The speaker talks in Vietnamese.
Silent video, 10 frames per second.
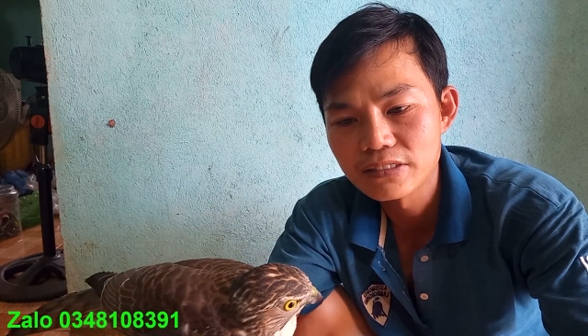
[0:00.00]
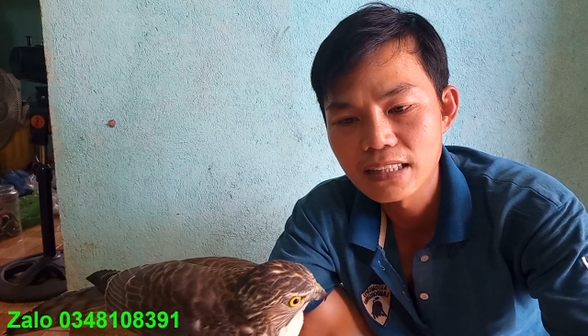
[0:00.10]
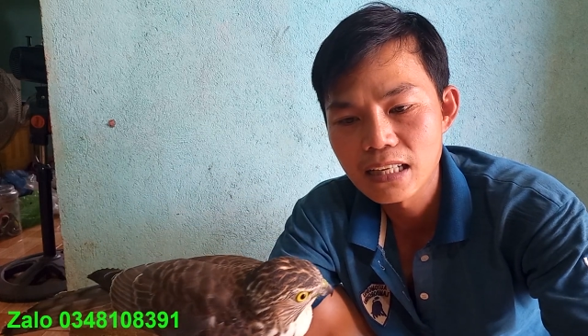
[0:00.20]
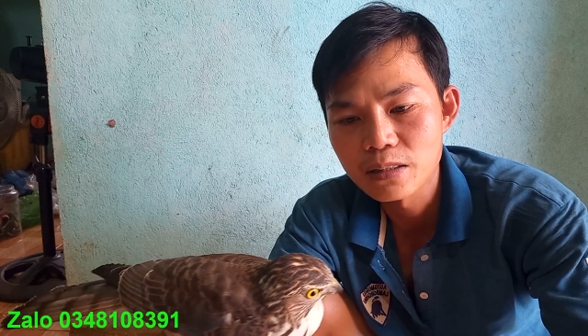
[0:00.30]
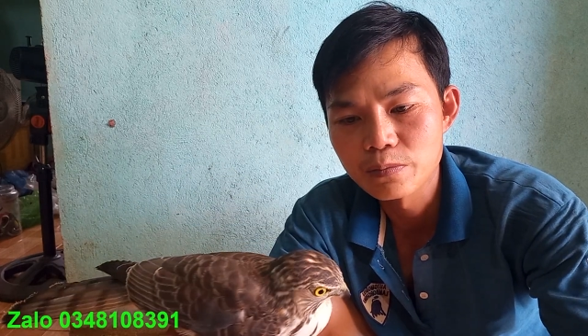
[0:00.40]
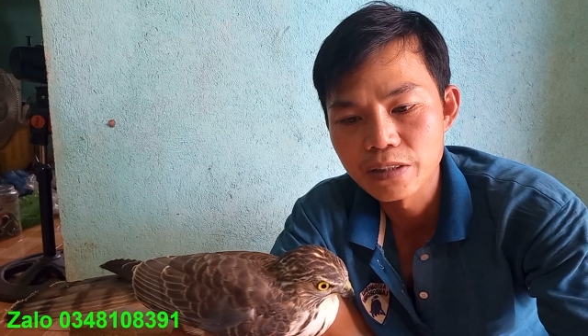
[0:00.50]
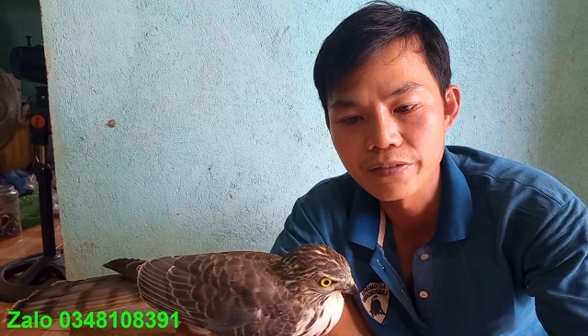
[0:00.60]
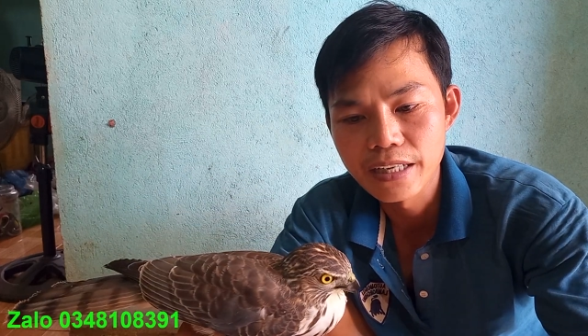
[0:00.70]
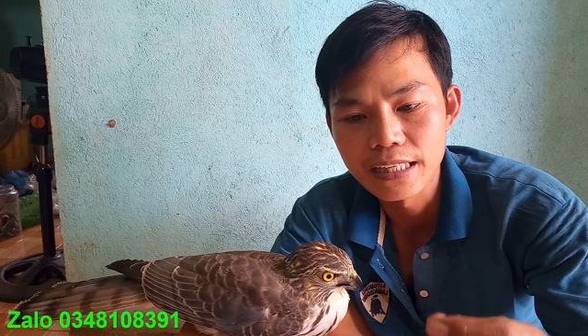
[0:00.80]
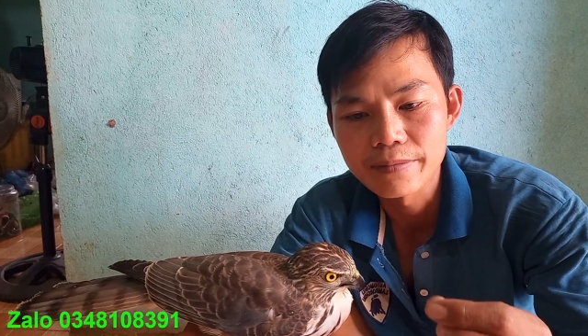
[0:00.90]
Lúc nào mình
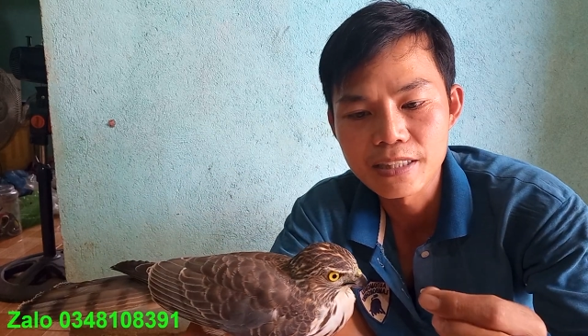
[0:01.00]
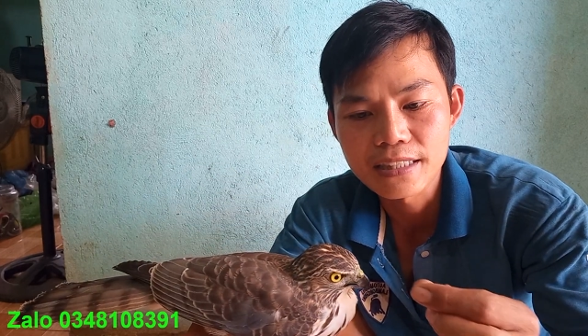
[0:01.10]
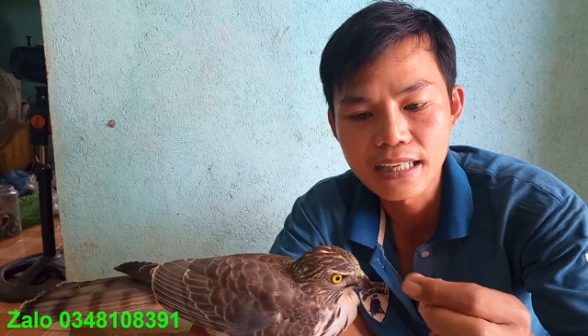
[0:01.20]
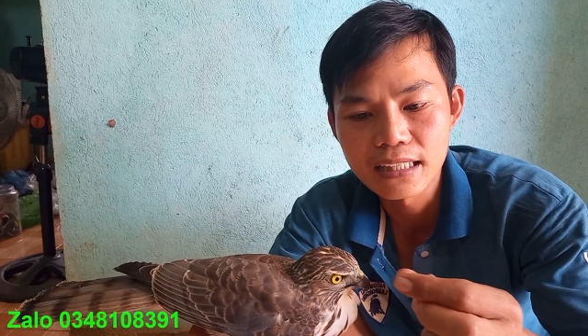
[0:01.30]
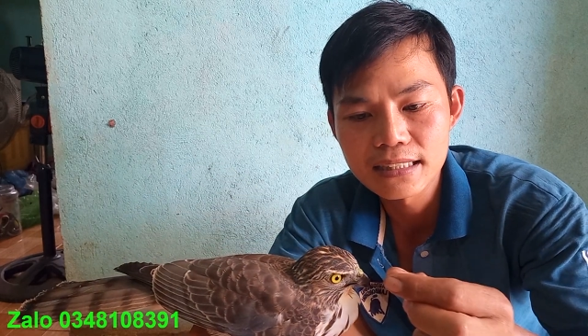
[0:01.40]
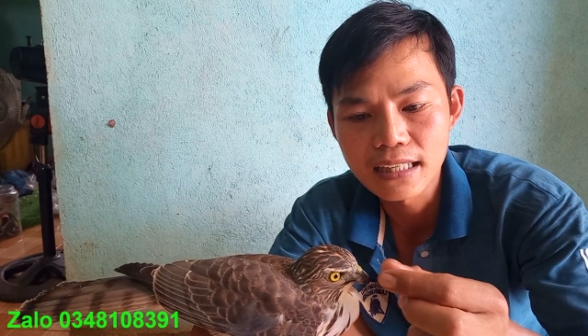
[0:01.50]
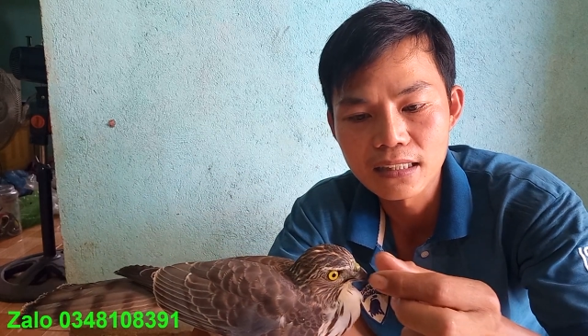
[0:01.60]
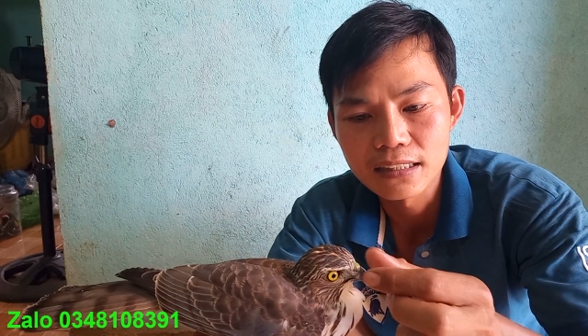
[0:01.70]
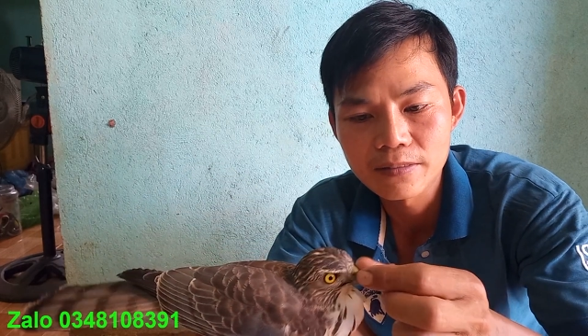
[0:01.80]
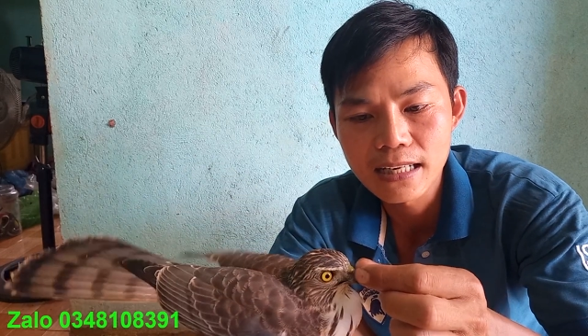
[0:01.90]
về thì mình sẽ trả
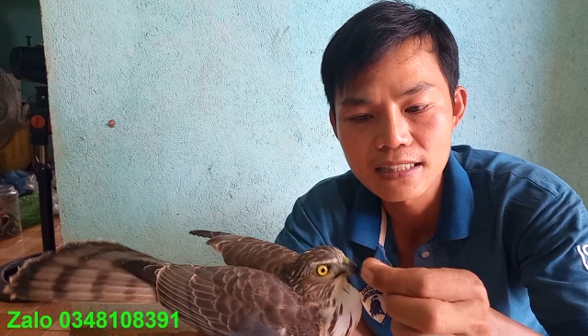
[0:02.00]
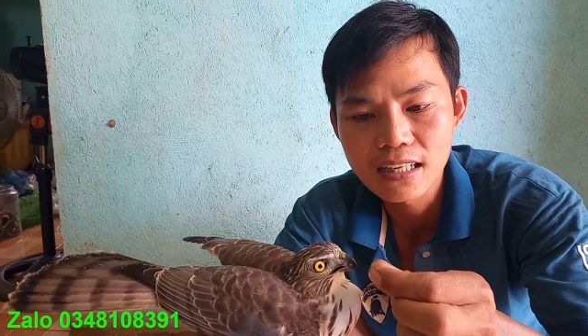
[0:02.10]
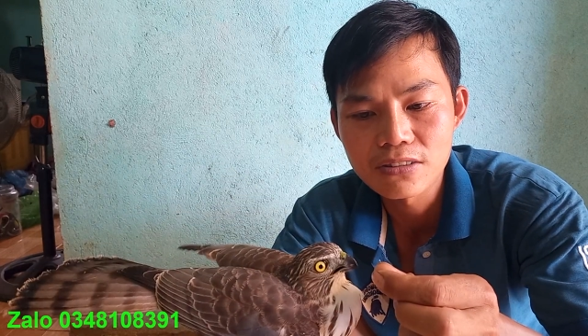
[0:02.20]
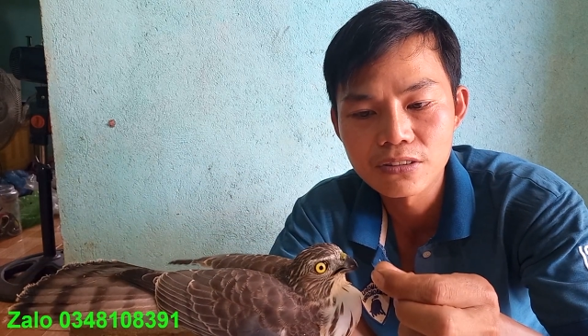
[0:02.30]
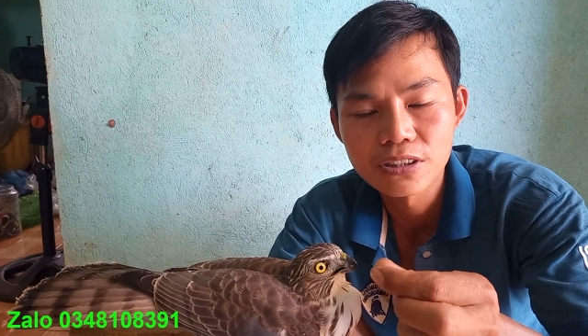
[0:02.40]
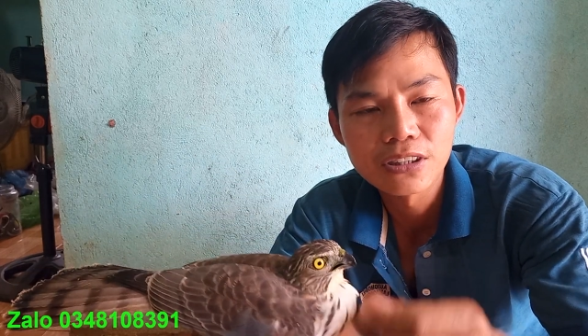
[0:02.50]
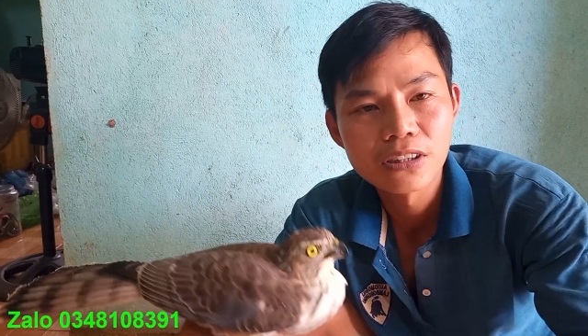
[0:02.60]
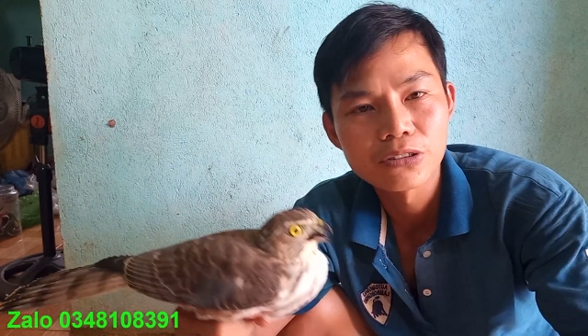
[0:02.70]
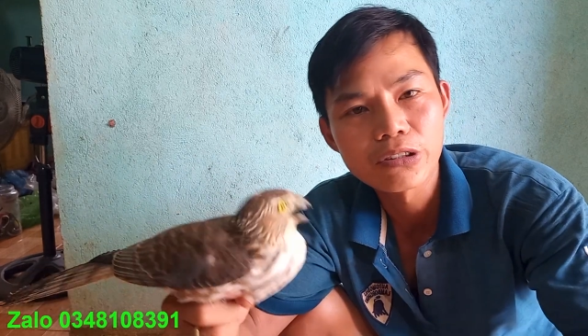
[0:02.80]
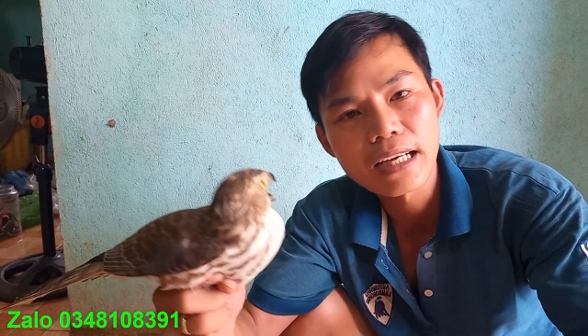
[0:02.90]
lời các bạn sau.
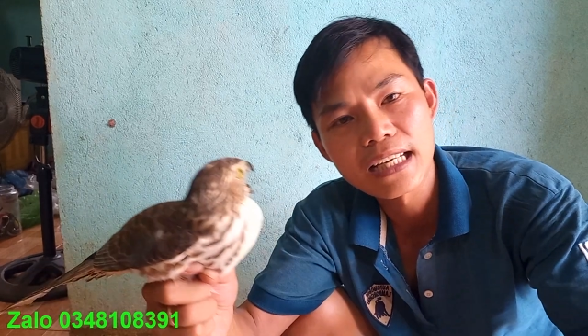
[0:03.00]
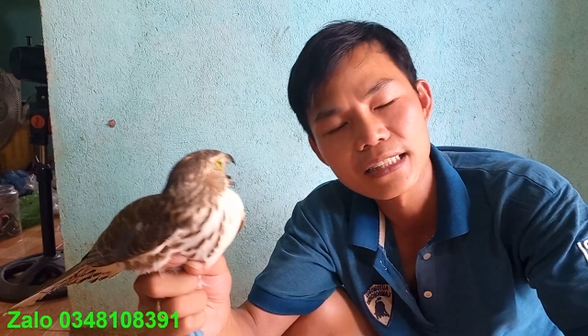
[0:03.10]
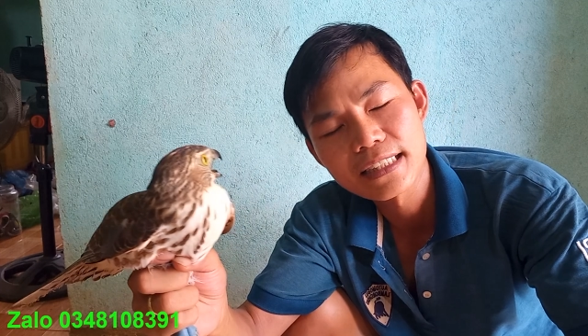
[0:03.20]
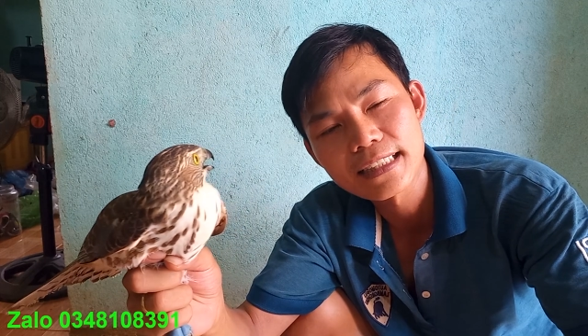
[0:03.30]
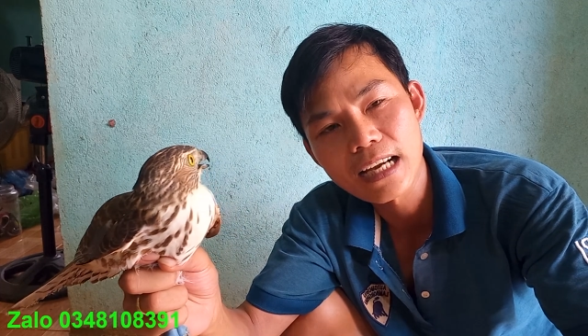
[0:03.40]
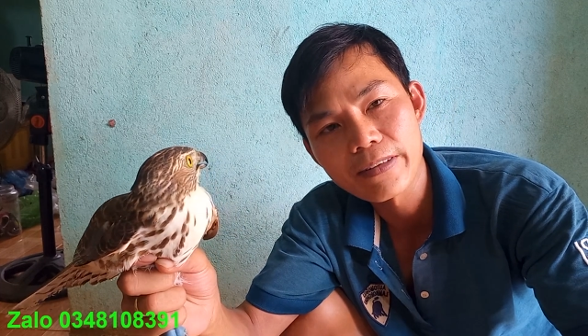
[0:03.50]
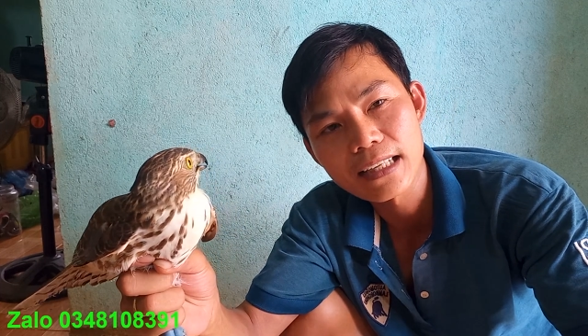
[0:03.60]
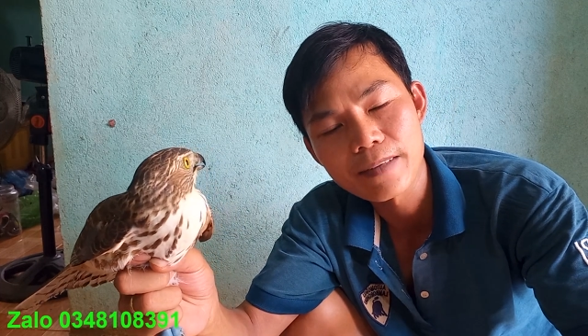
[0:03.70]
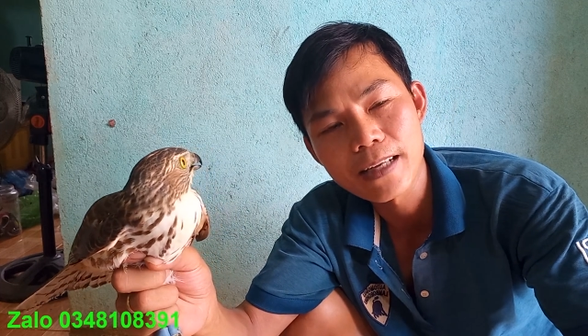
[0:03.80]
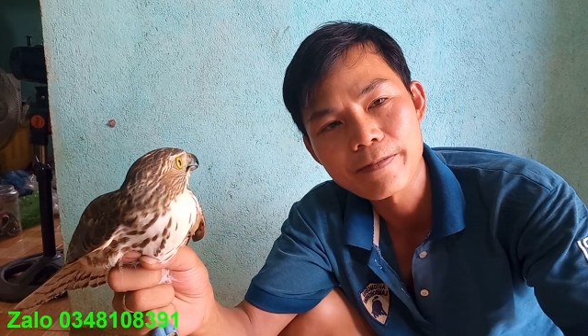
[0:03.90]
Rồi ok, xin chào và hẹn
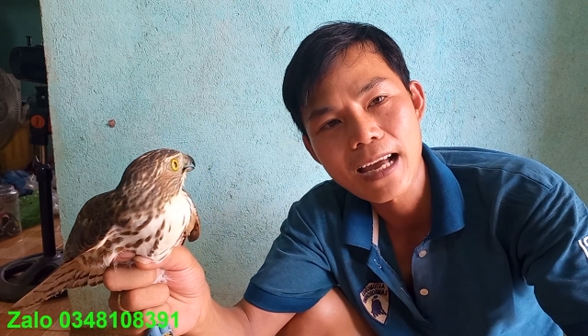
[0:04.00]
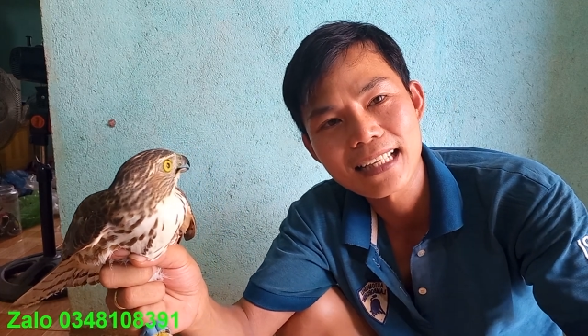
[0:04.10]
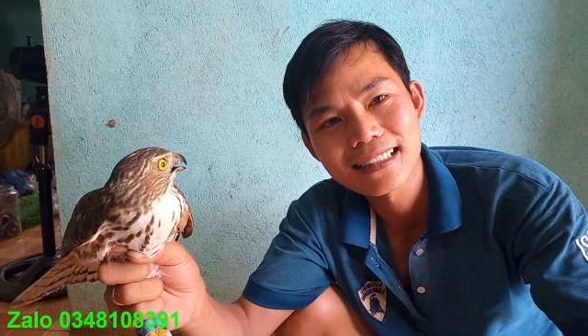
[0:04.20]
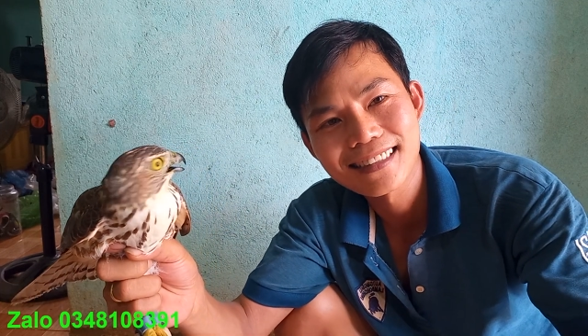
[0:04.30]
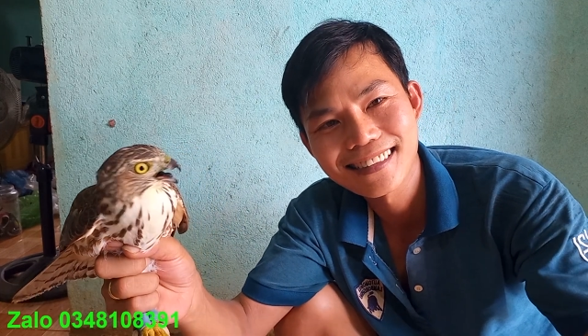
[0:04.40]
gặp lại các bạn.